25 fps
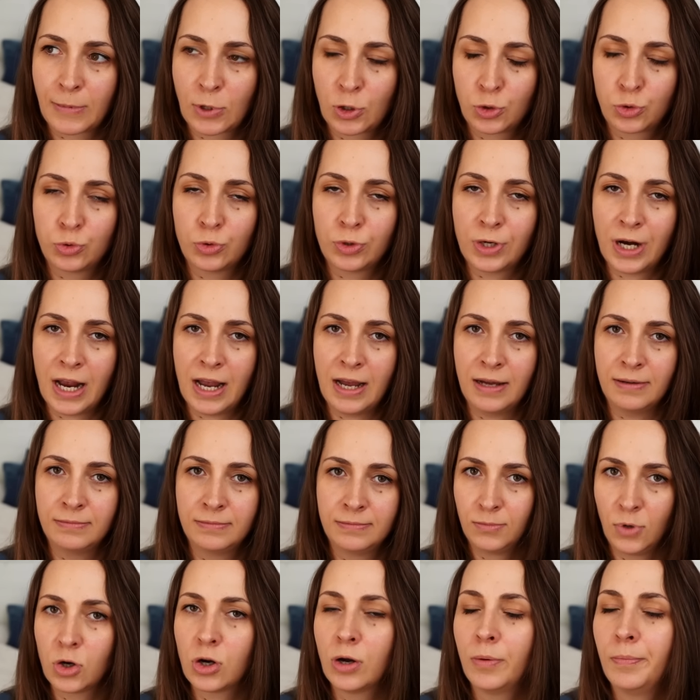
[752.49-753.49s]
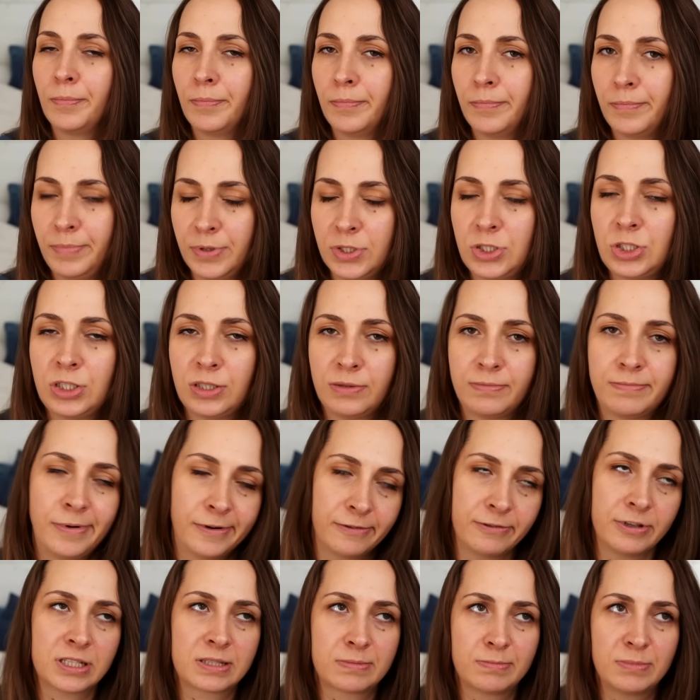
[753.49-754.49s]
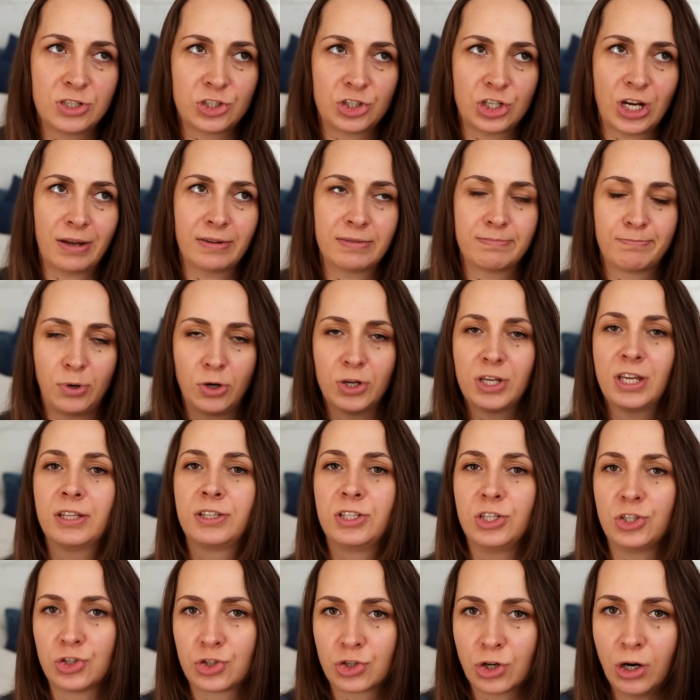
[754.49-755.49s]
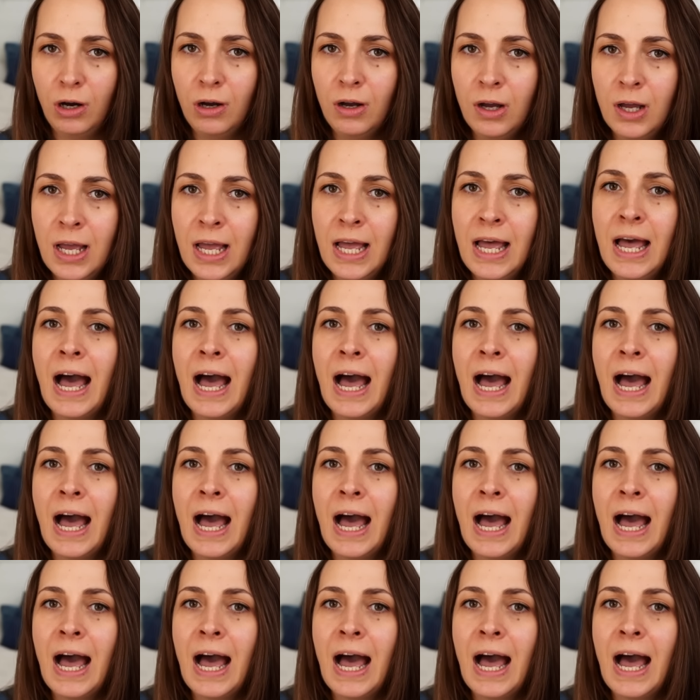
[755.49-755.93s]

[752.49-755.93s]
które mogą być powiedzmy, że pojedynczo,